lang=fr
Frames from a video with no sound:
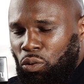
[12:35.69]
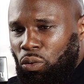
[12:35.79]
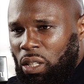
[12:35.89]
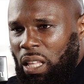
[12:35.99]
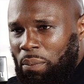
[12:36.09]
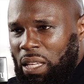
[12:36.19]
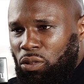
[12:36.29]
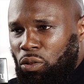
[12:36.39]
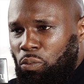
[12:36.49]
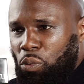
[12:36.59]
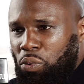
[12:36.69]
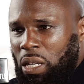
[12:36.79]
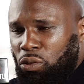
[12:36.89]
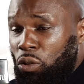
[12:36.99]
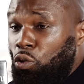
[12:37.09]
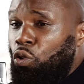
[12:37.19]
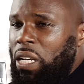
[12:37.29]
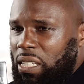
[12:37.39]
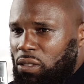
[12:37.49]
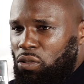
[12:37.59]
d'autodétermination de notre population et de
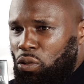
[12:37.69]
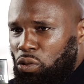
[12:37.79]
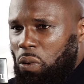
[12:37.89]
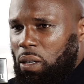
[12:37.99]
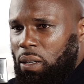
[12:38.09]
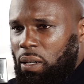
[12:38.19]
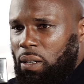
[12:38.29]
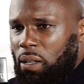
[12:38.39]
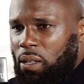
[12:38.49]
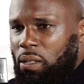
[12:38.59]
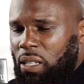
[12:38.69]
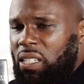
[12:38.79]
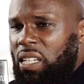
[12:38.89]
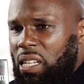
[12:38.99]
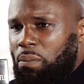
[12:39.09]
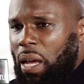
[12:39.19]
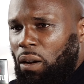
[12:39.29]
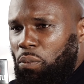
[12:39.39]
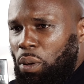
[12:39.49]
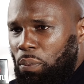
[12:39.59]
connaissance de soi, c'est ce qui
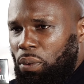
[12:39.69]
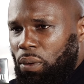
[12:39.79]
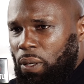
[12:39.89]
libère le peuple